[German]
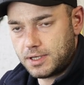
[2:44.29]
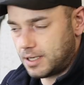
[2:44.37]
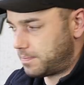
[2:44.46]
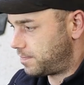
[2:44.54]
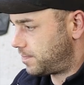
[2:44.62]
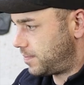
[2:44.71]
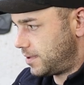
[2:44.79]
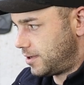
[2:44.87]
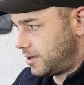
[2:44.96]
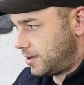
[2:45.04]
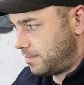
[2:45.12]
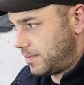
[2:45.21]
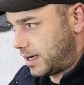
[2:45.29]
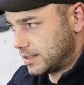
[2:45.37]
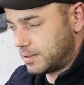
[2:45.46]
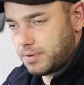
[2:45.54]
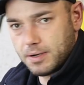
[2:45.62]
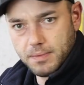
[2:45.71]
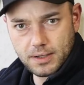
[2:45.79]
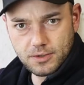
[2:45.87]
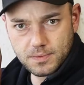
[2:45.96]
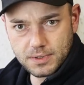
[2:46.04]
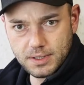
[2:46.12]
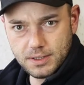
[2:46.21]
Ich habe ähm,
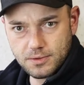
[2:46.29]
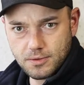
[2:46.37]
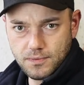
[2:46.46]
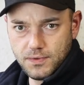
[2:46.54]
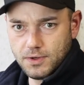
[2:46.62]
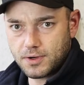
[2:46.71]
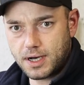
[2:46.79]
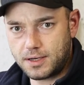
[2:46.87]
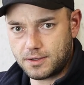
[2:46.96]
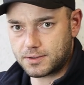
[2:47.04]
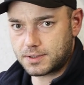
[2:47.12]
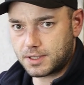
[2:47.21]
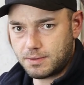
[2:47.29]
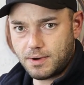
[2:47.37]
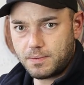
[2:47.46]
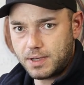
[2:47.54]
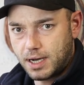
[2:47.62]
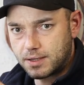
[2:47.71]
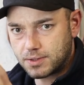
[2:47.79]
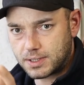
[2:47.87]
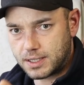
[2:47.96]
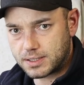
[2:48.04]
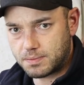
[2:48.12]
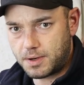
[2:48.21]
Palmatums, die so gut wie noch gar nicht ausgeschrieben haben, die gerade so das
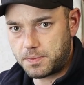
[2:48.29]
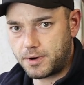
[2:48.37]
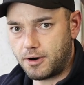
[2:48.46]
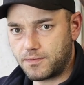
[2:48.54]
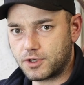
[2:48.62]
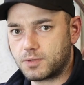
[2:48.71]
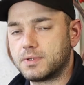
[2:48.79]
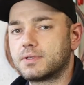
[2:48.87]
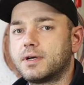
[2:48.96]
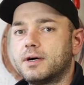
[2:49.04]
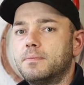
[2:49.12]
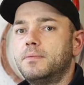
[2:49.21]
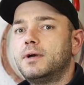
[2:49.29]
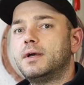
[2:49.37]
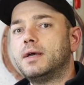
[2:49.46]
erste Blatt aufgeschmissen haben.